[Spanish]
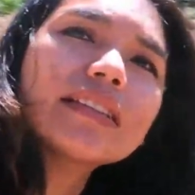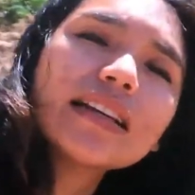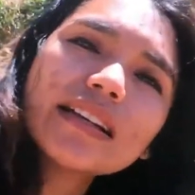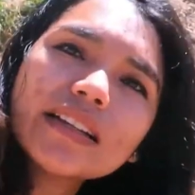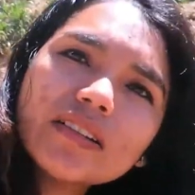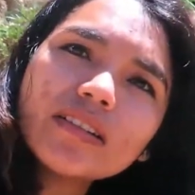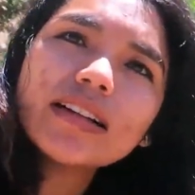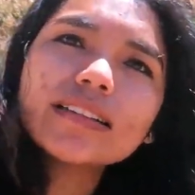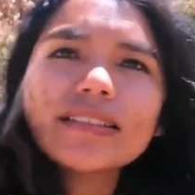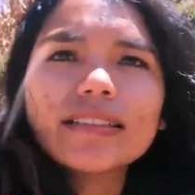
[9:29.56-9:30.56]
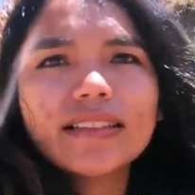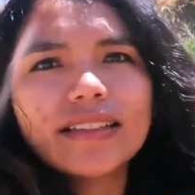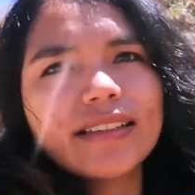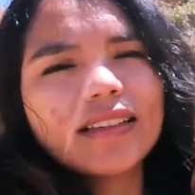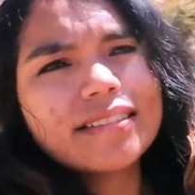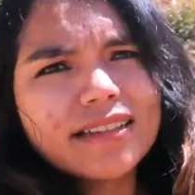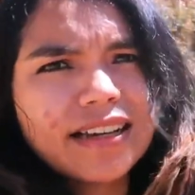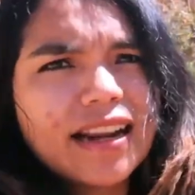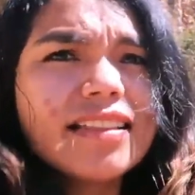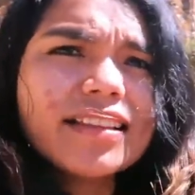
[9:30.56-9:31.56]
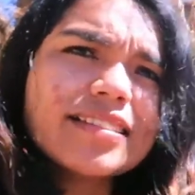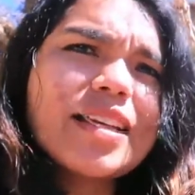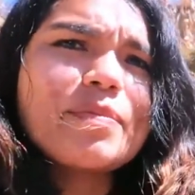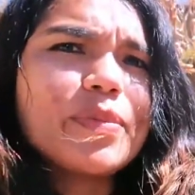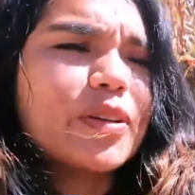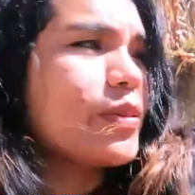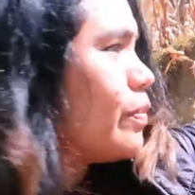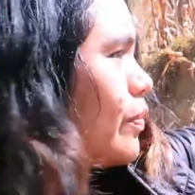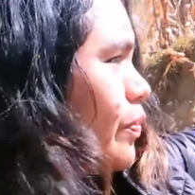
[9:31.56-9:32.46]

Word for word: terreno, así que es grande, es amplio.